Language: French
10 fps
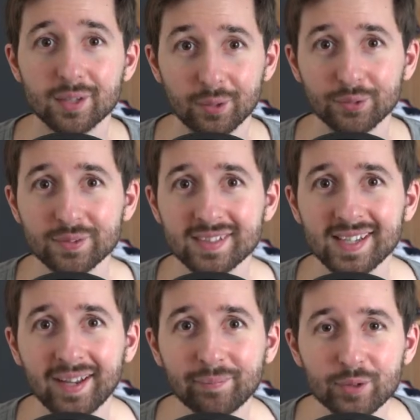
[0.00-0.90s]
Salut à tous,
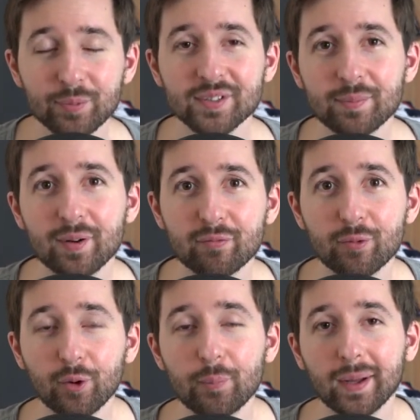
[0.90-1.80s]
c'est RM. Je pensais pas
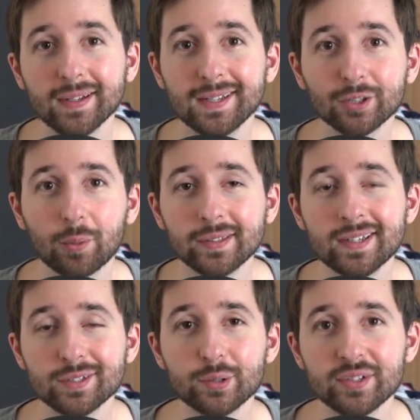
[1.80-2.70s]
vous reparler de la
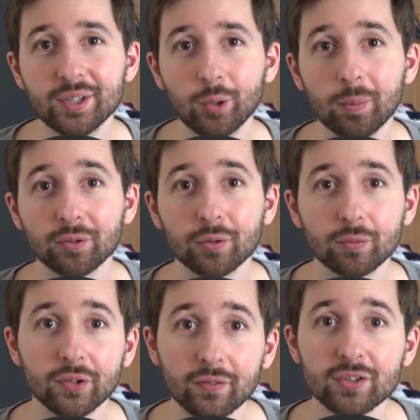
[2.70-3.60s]
3DS de sitôt parce que
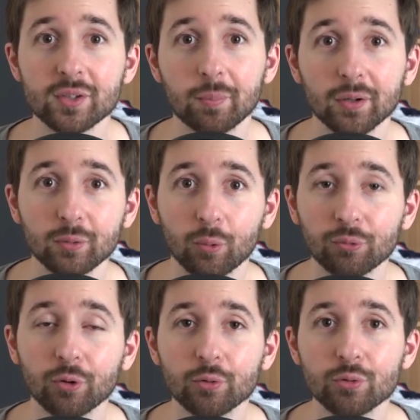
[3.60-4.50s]
vous le savez, c'est pas une
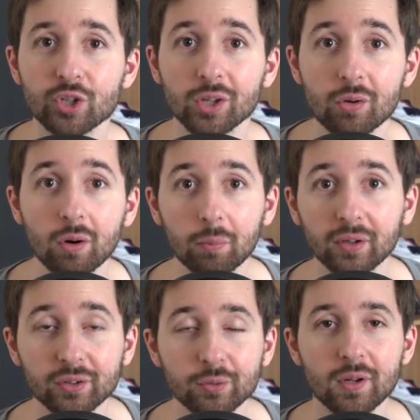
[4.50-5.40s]
console que j'adore
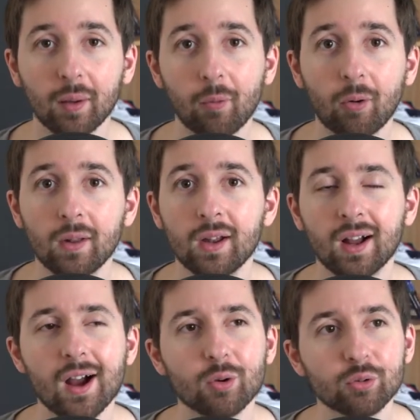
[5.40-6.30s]
particulièrement
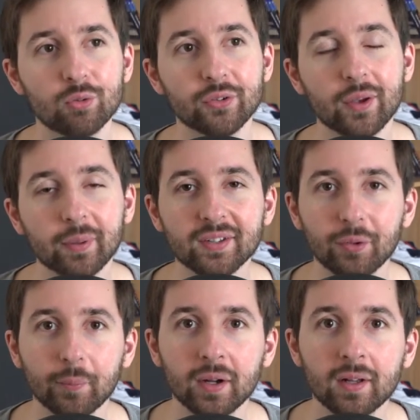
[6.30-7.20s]
à cause de sa prise
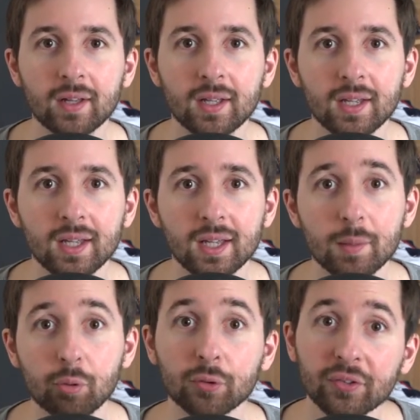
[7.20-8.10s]
en main.
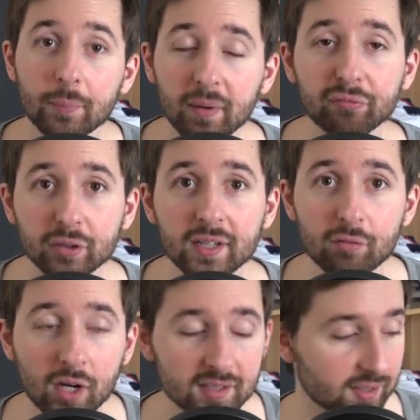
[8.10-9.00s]
Et pourtant, c'est pas faute
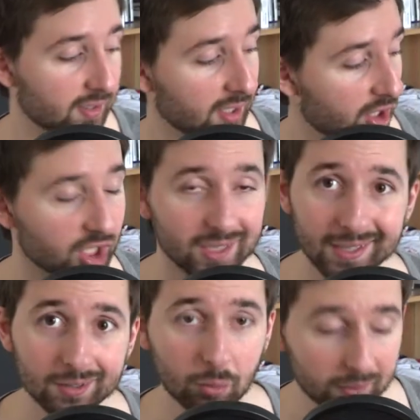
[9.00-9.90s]
d'avoir essayé, j'ai 4